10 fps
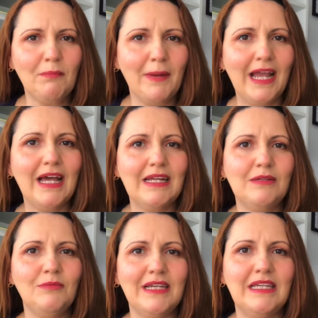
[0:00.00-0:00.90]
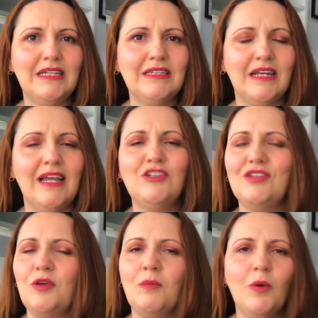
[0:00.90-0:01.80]
pra caramba aí na internet,
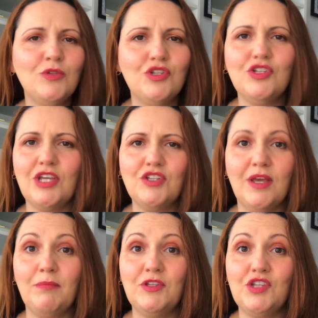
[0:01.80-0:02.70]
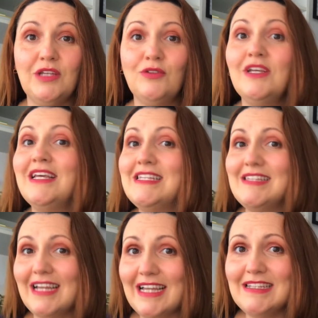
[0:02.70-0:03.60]
tem um monte de gente repetindo.
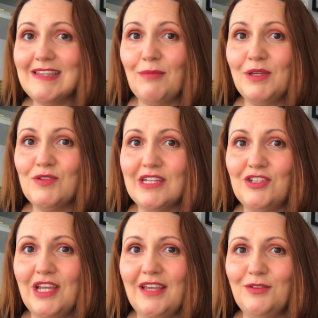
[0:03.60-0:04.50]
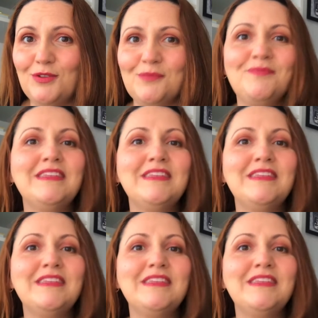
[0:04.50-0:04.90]
Será que eles sabem usar direito?